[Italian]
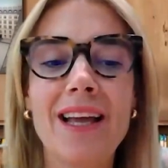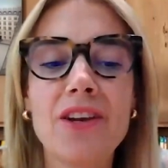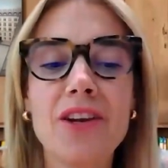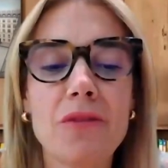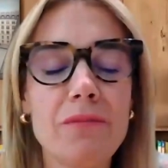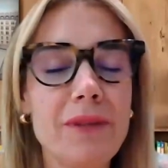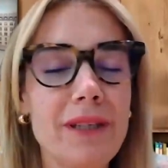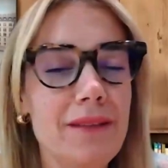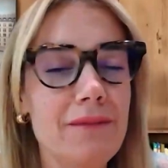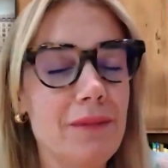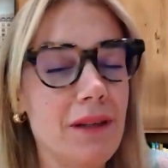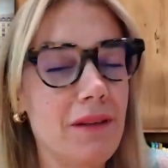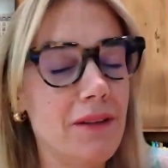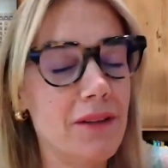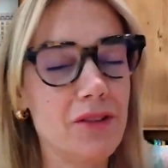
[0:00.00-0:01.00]
non mi,
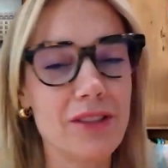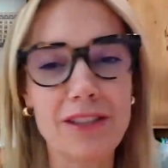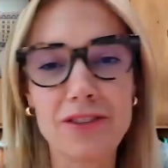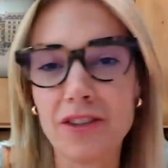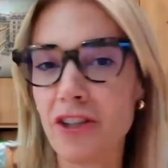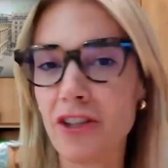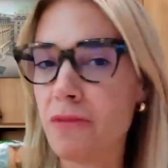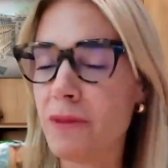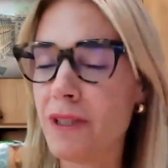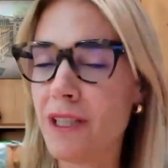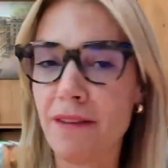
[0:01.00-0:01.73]
mi avevano detto che non mi